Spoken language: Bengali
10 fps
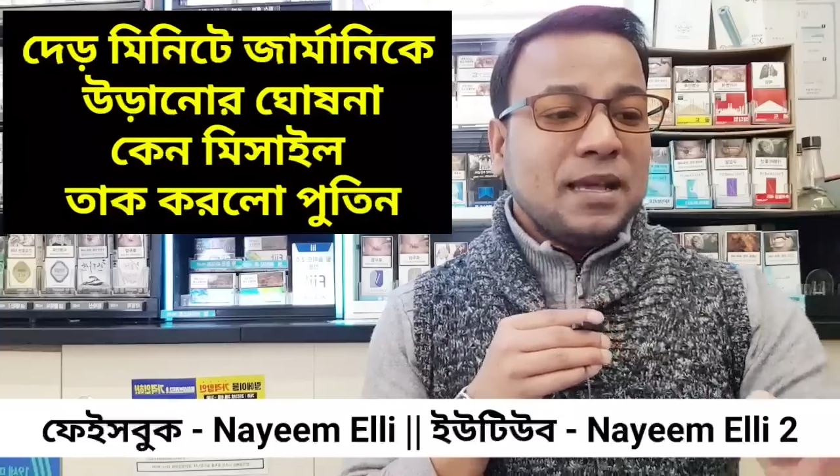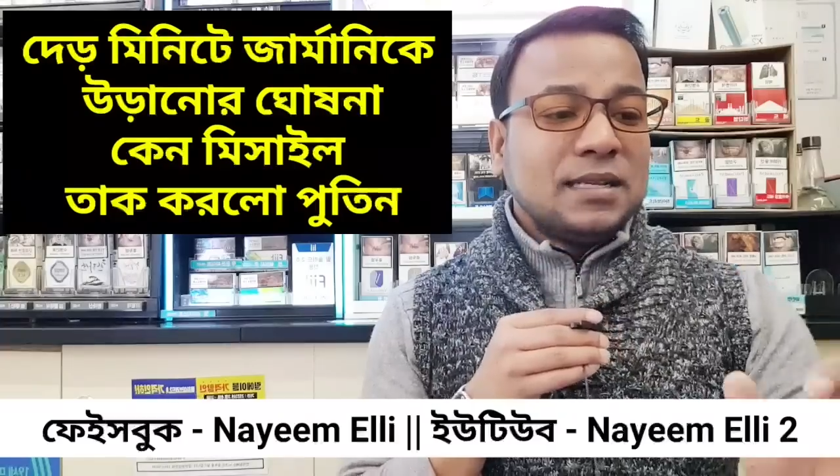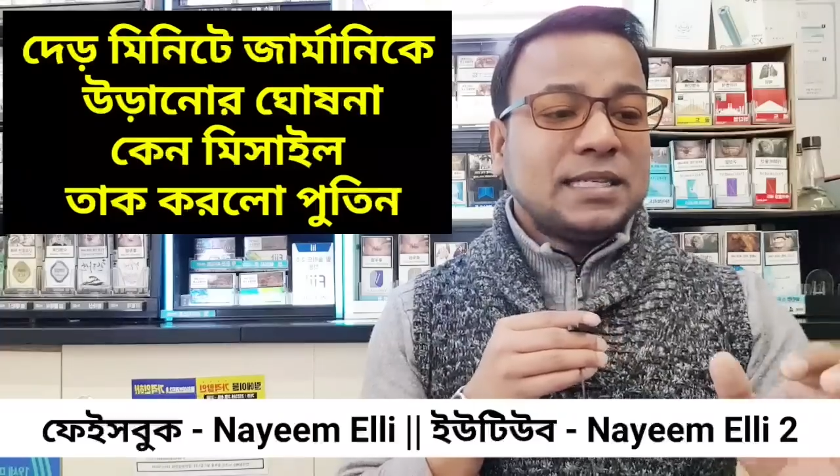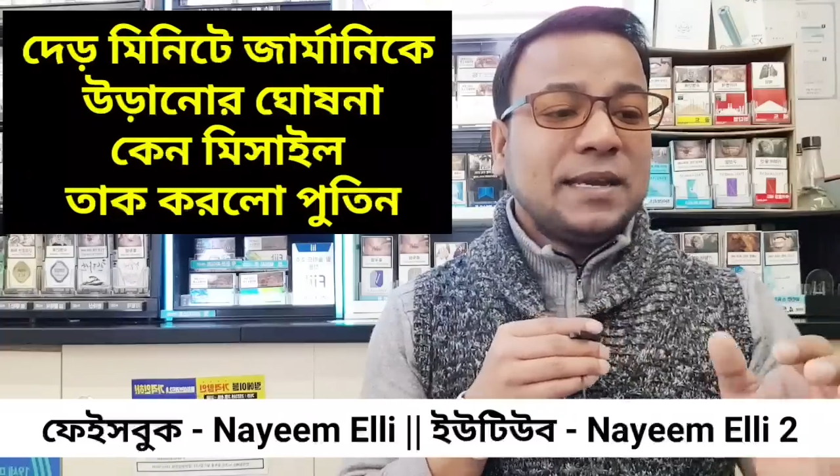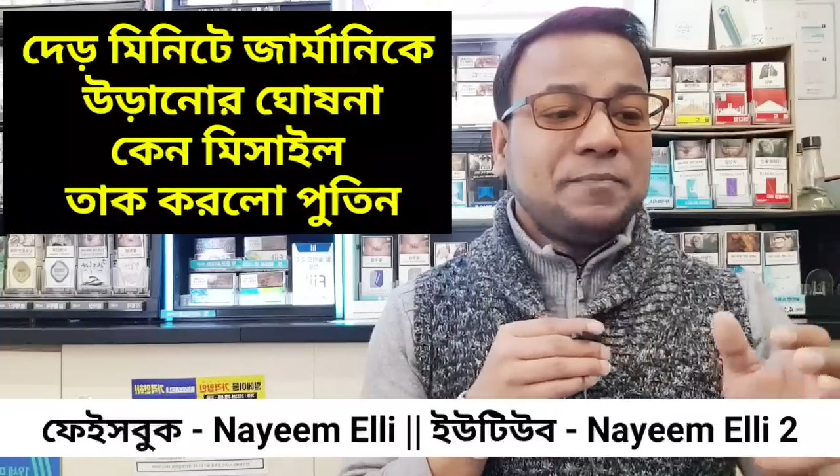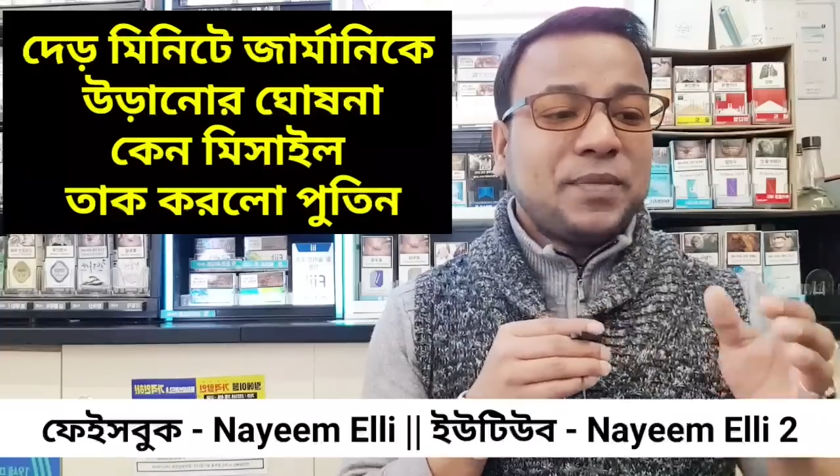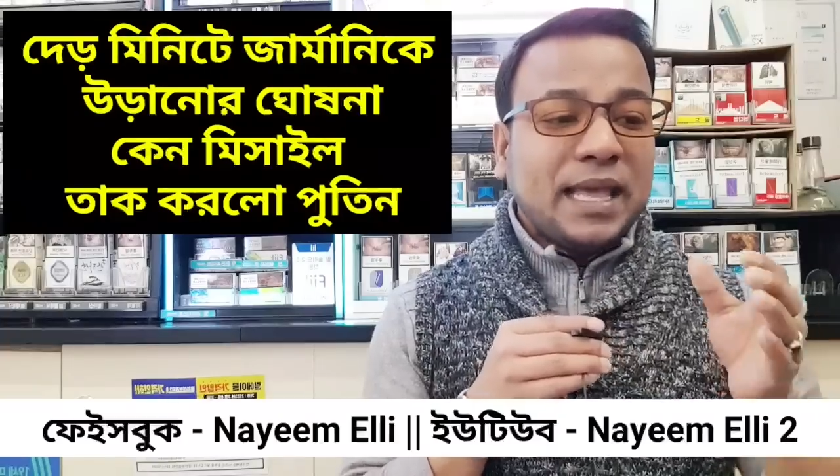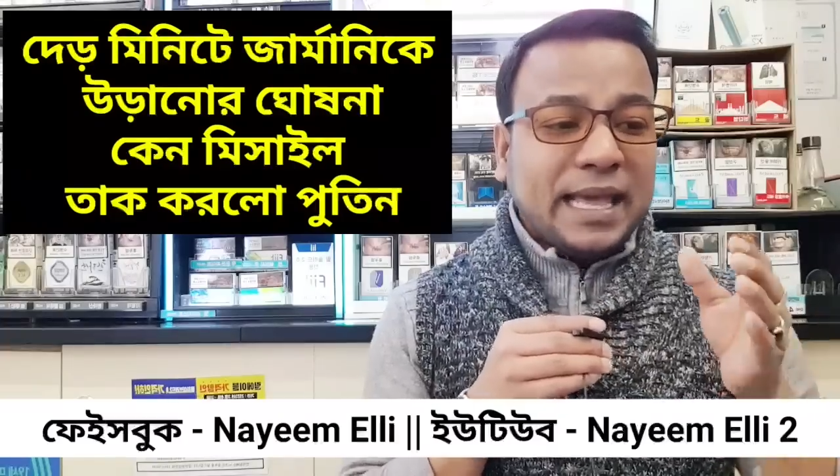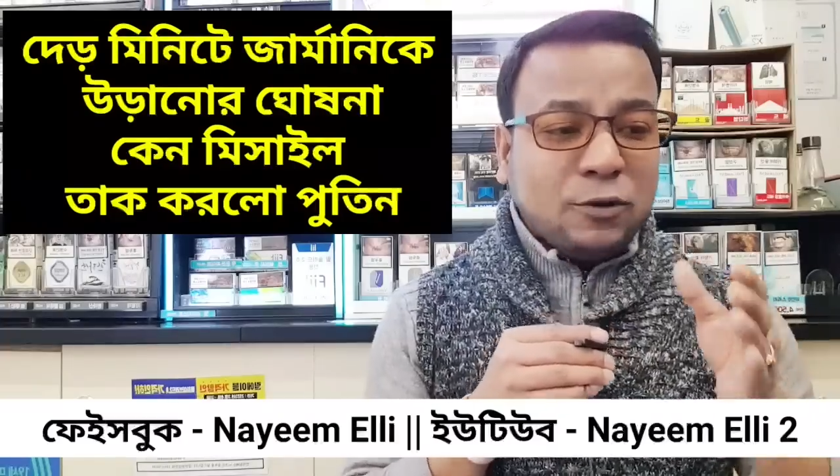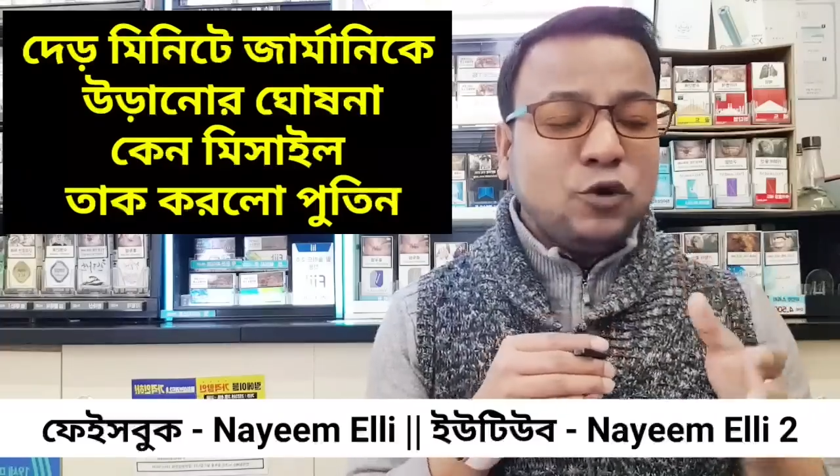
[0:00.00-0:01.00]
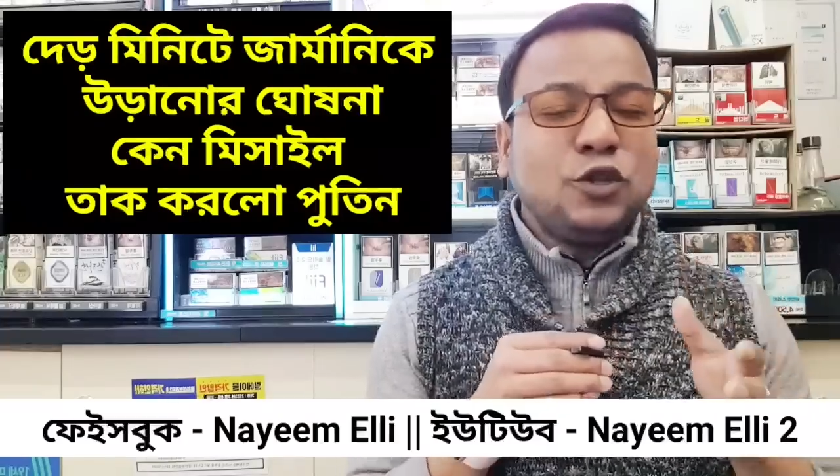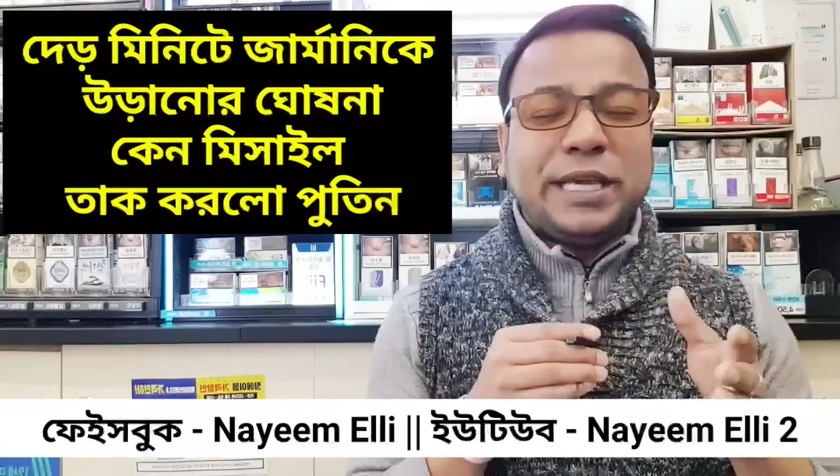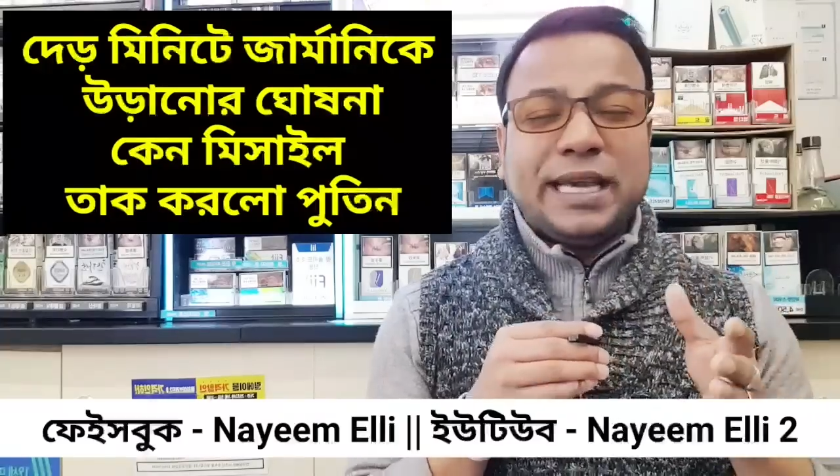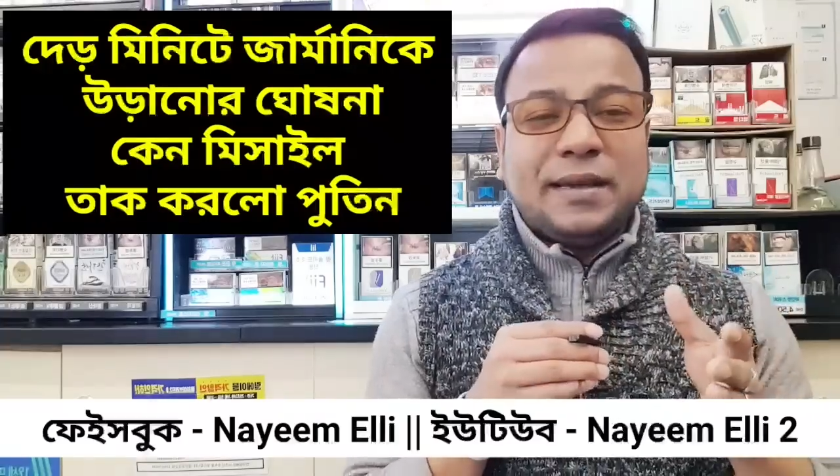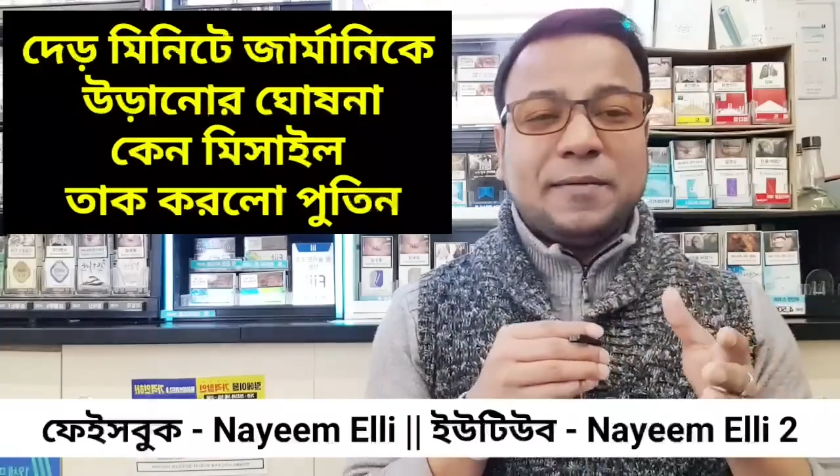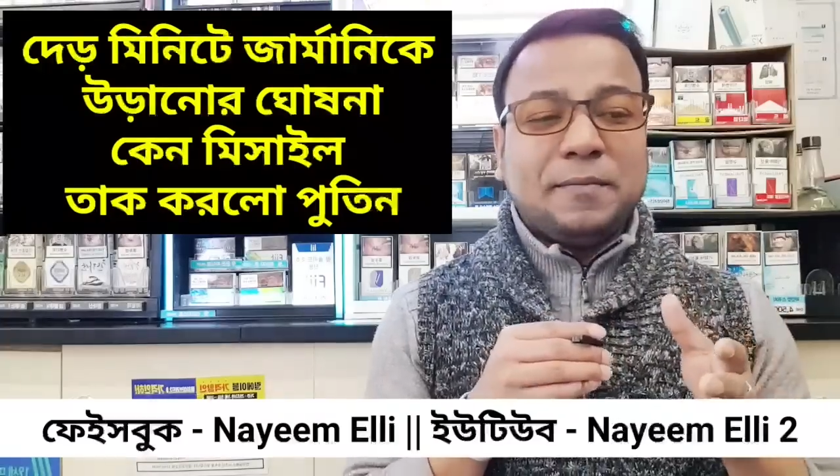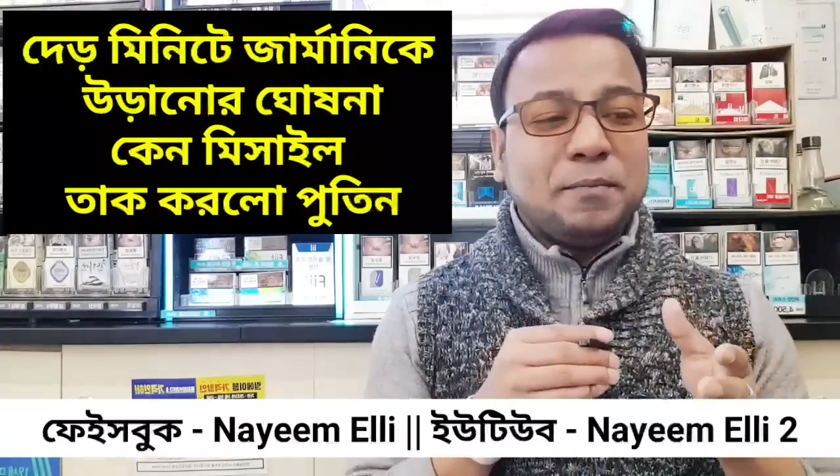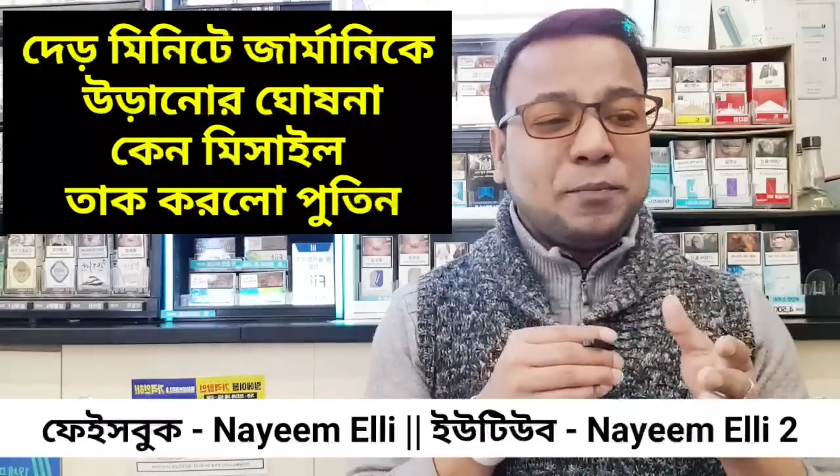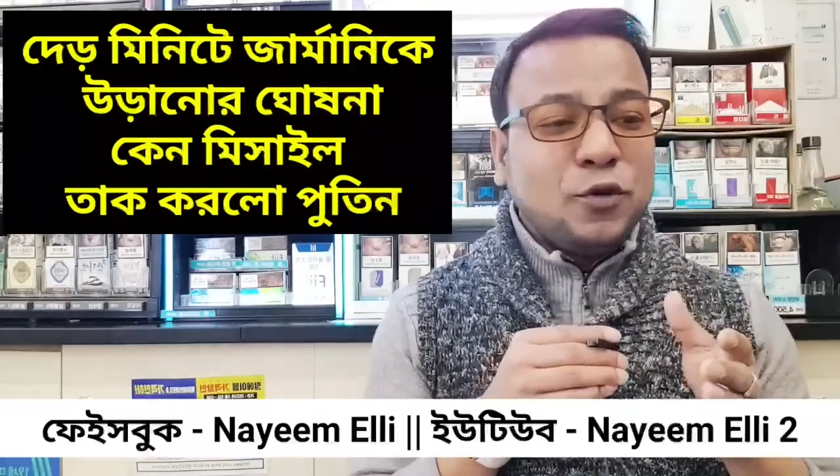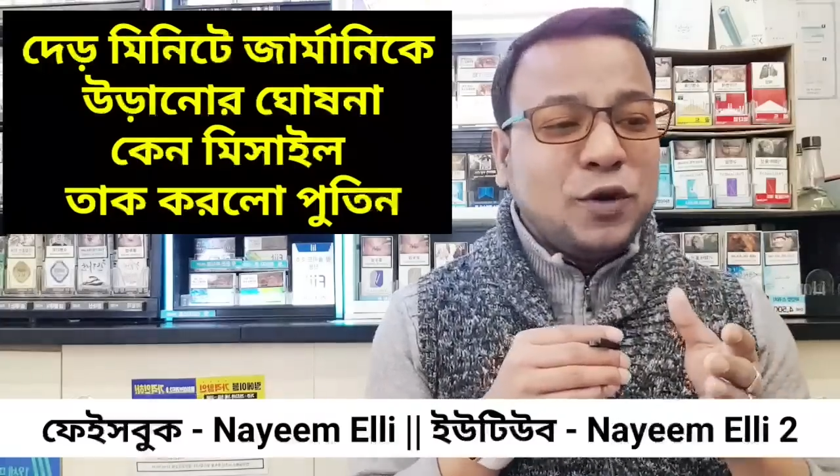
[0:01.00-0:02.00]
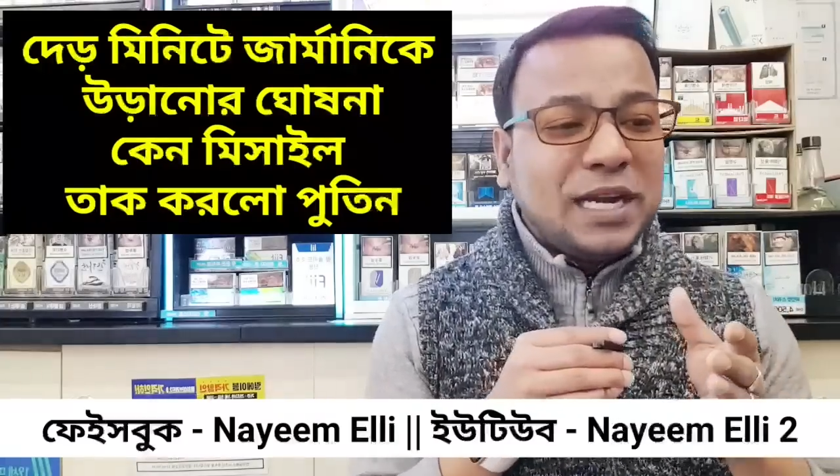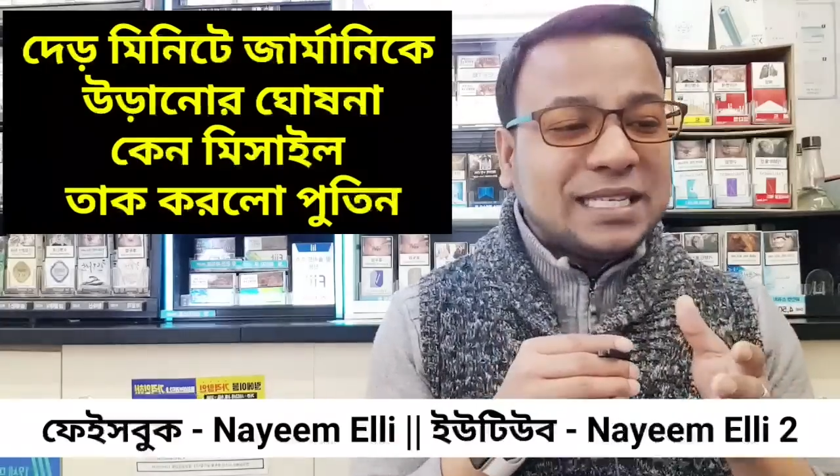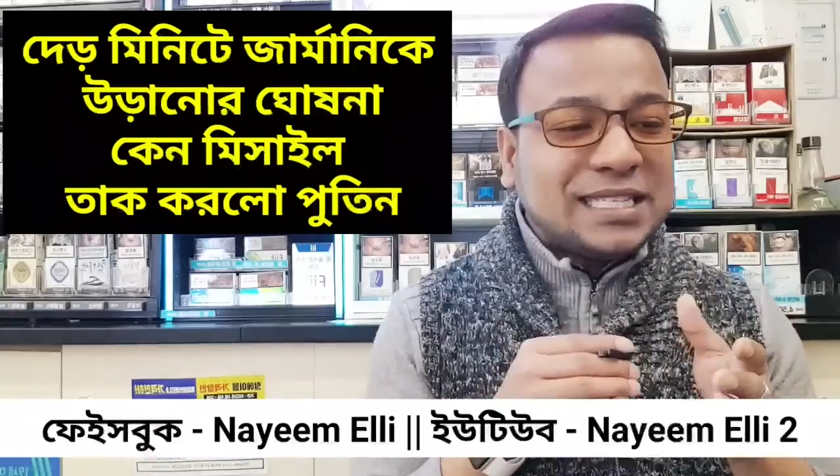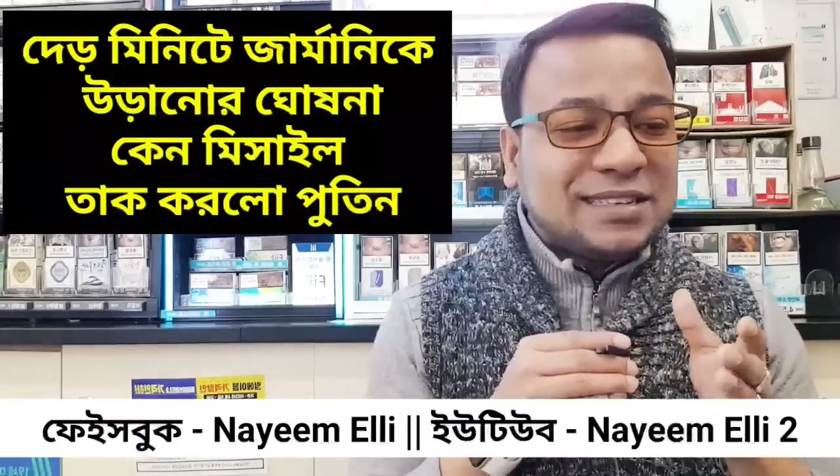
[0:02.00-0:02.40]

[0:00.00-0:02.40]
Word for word: যে এগুলো দিয়ে বুন্ডেস